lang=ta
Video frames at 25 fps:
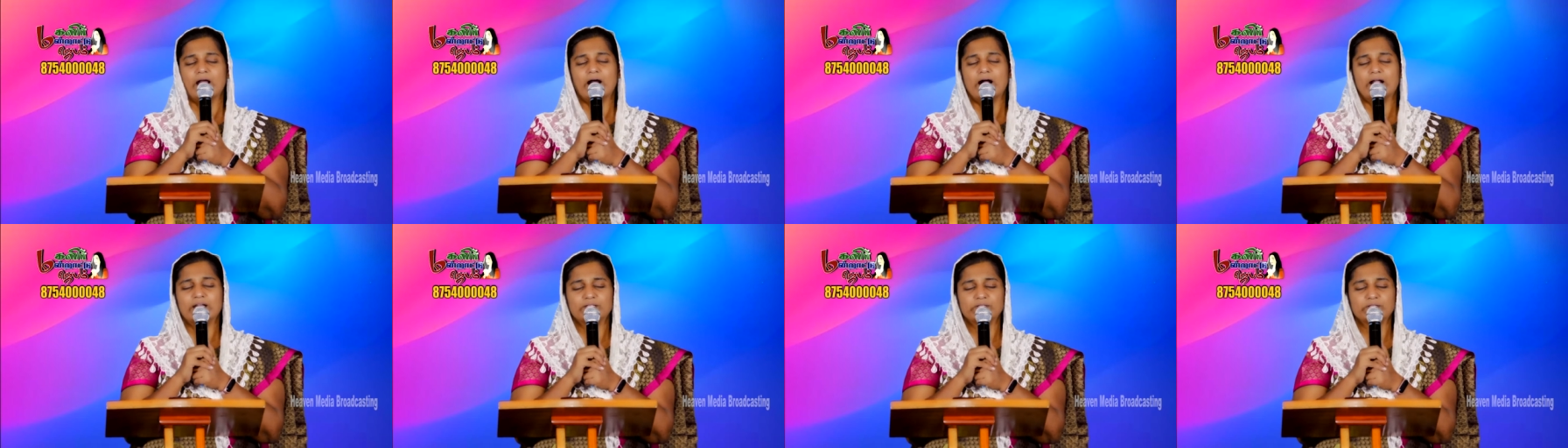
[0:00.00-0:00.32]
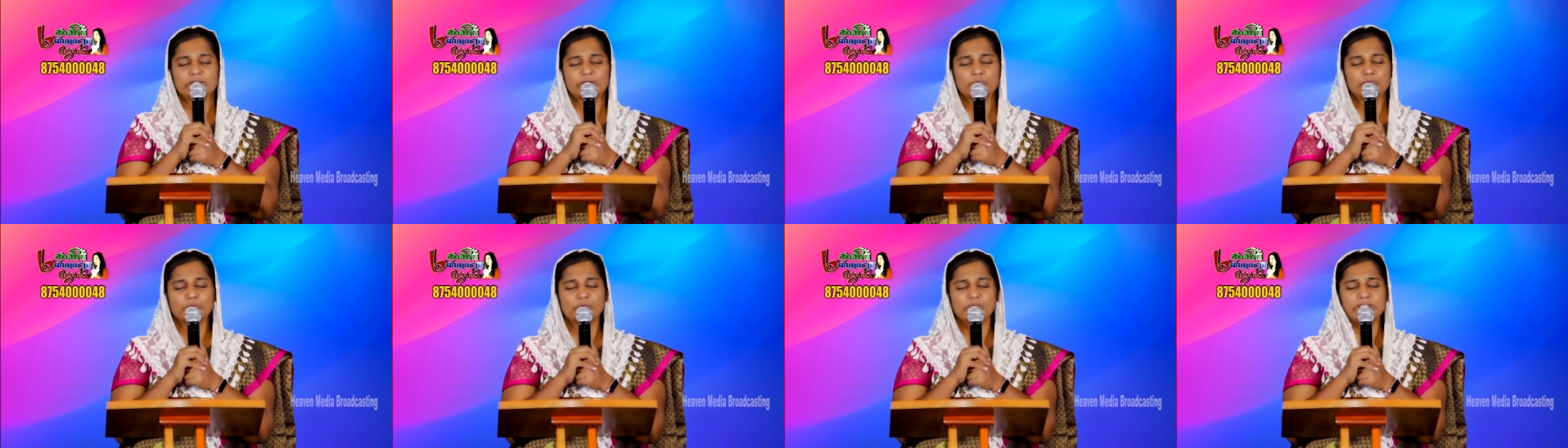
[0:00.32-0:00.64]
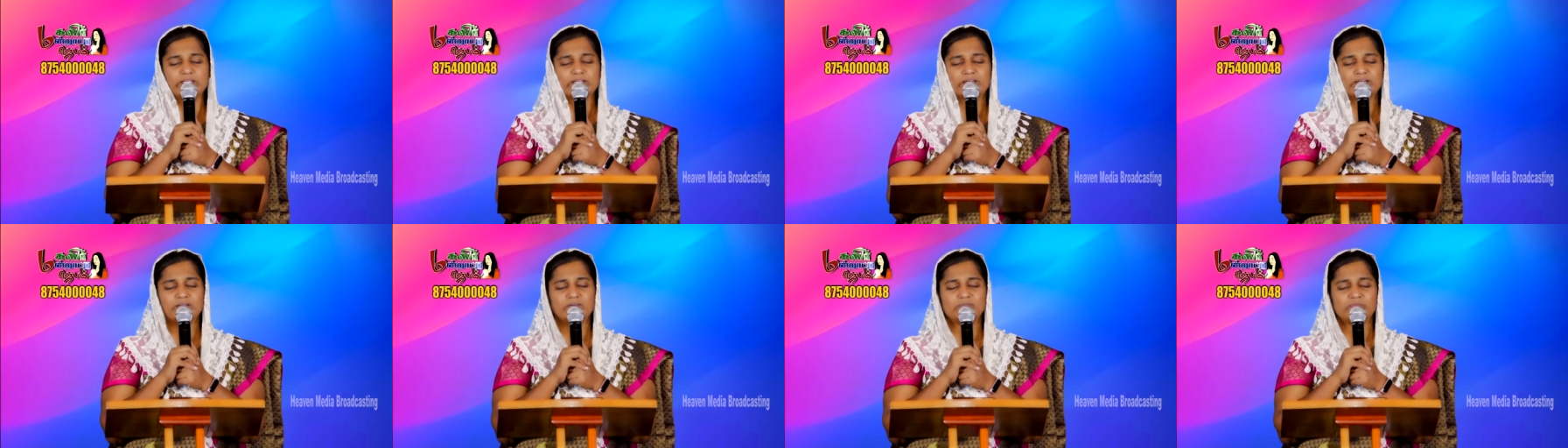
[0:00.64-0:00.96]
ஆண்டவரே
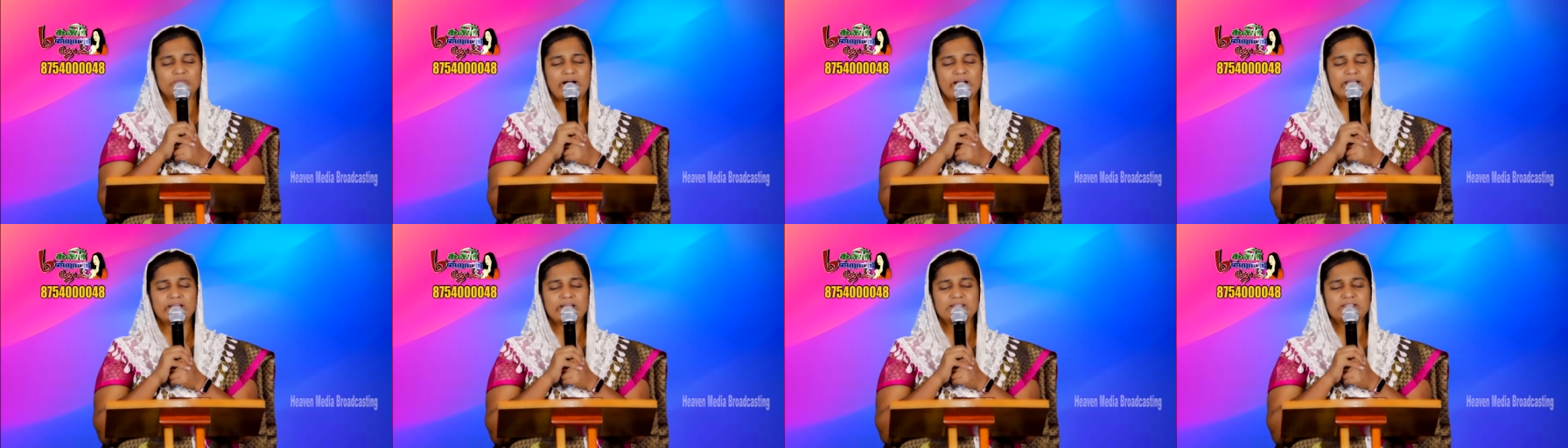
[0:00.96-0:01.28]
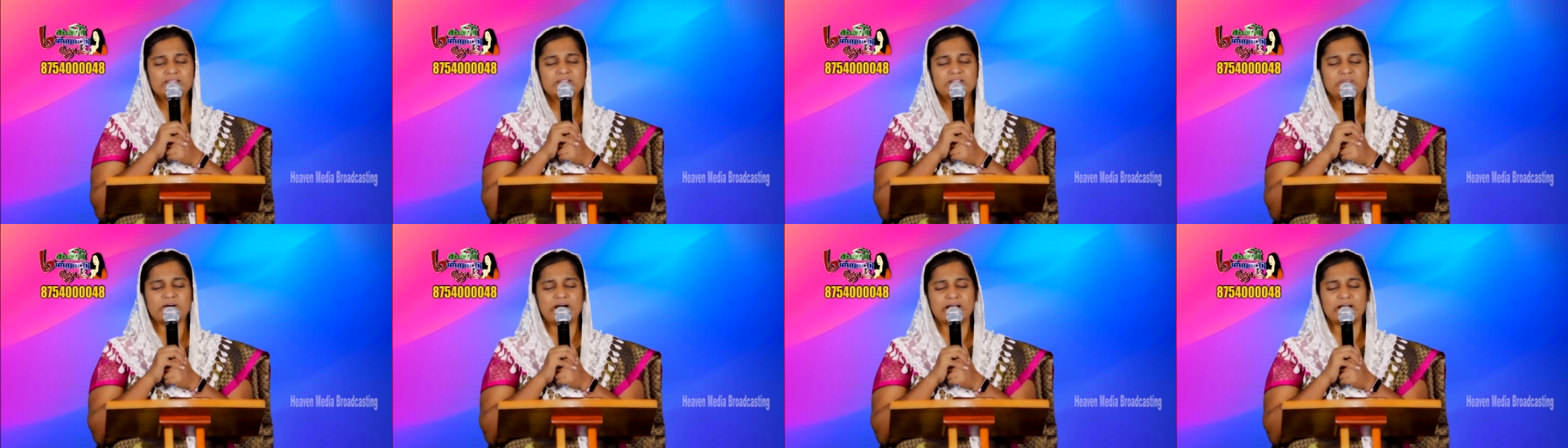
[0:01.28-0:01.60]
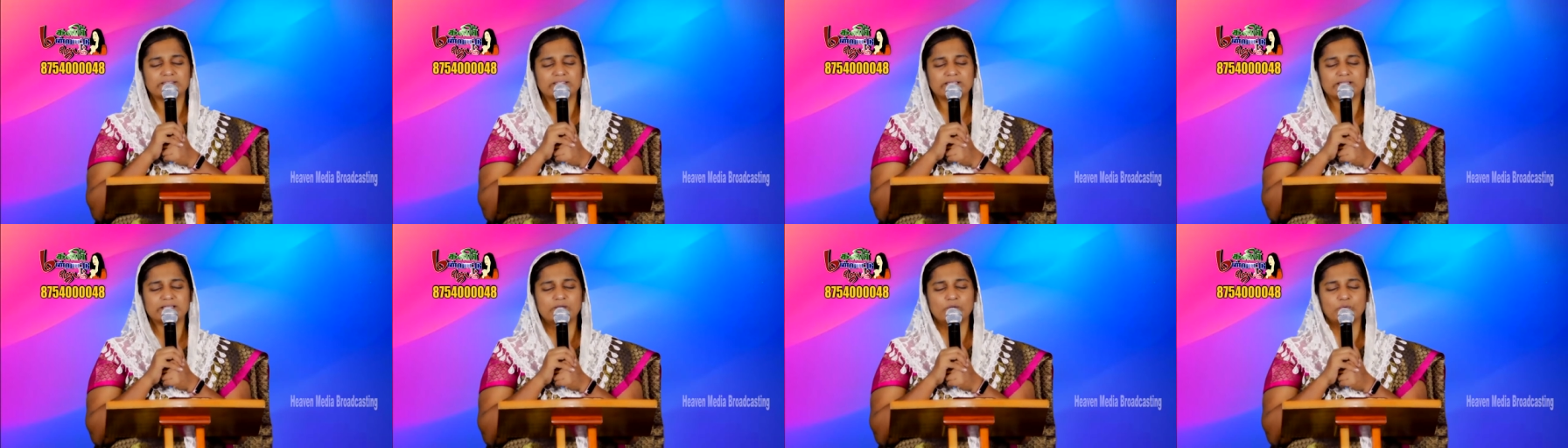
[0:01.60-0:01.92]
ஊழியர்கள் வாயிலிருந்து
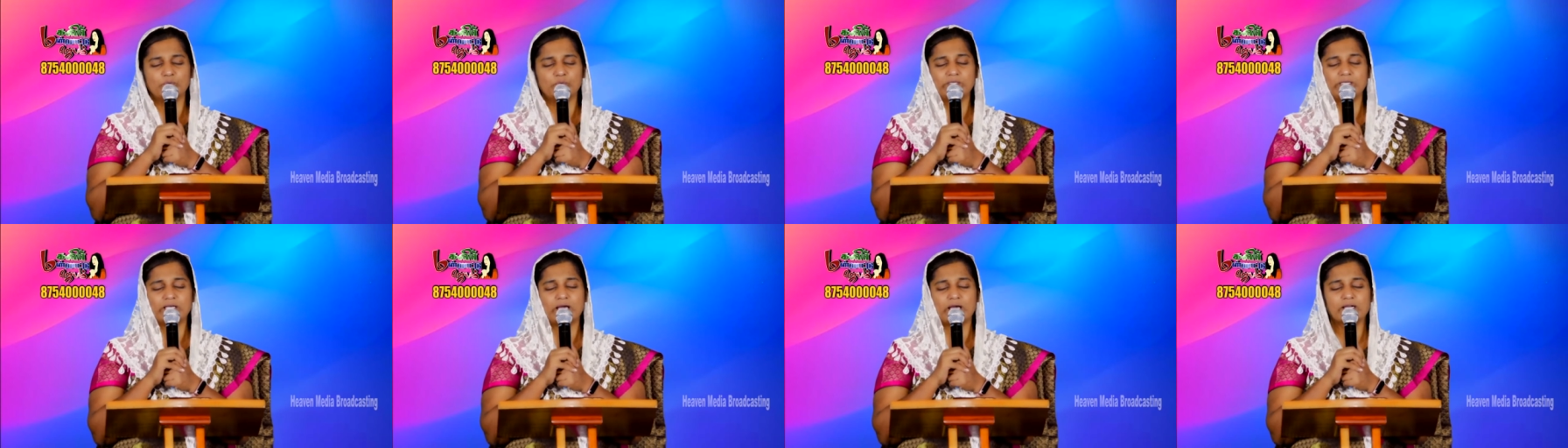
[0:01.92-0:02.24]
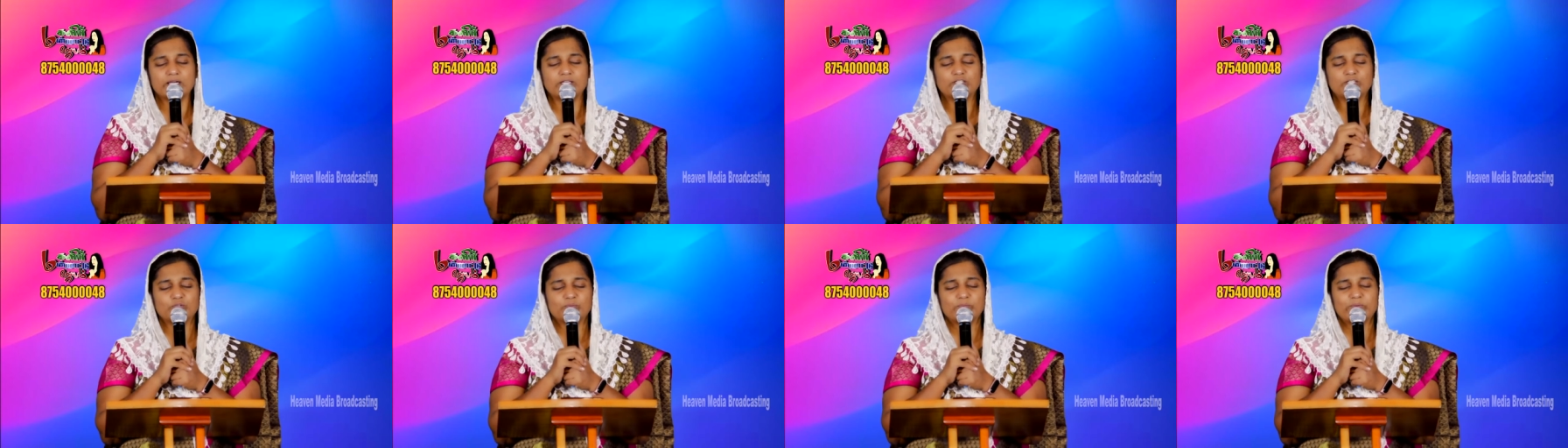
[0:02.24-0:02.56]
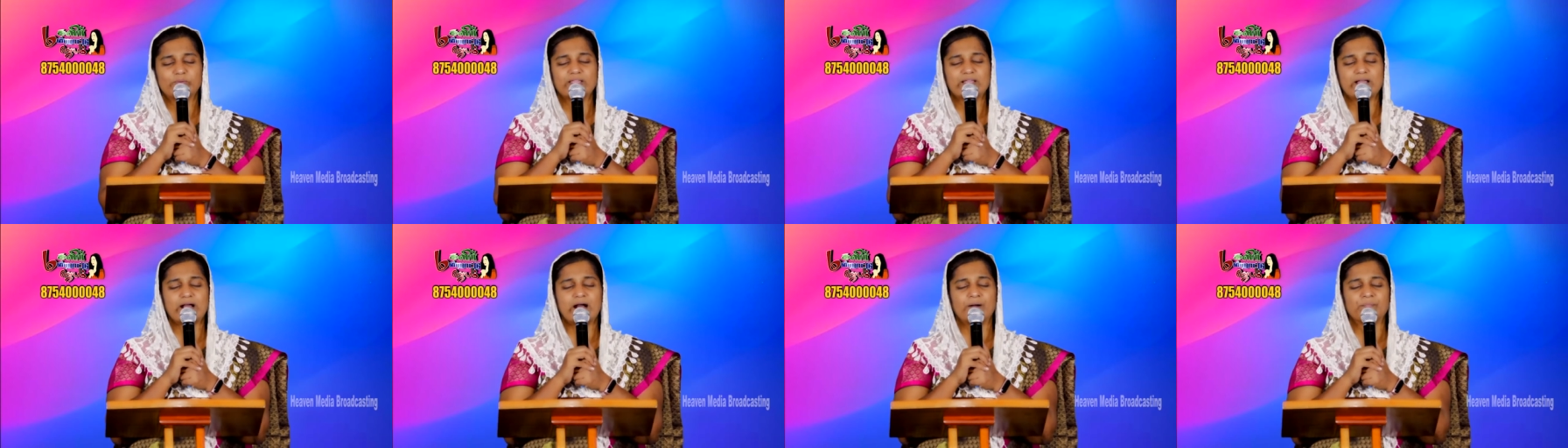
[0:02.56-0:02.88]
வார்த்தைகள் உண்டாக ஆகட்டும்
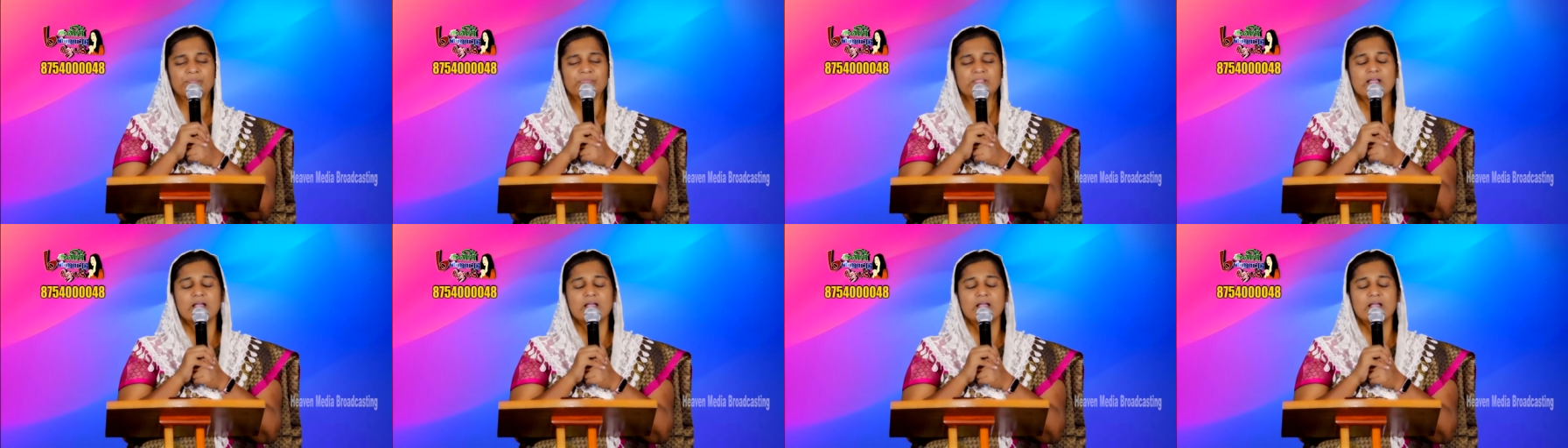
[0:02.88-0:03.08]
ஐயா